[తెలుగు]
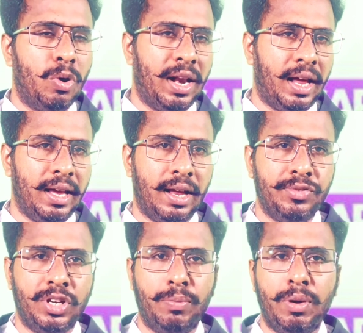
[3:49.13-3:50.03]
ఉన్నాయి
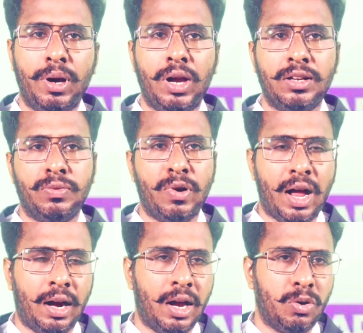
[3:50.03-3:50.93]
అని చెప్పి మనం ఎస్ ఫోర్
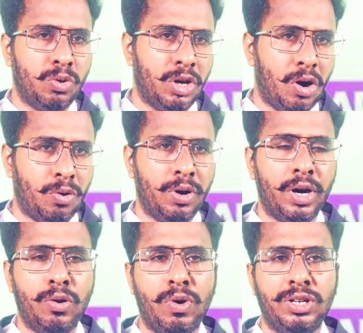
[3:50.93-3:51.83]
హనా టూ జీరో
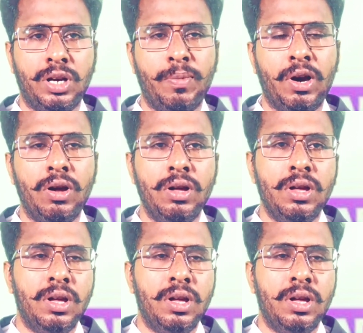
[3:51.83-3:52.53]
ట్వంటీ టూ వర్షన్ మనం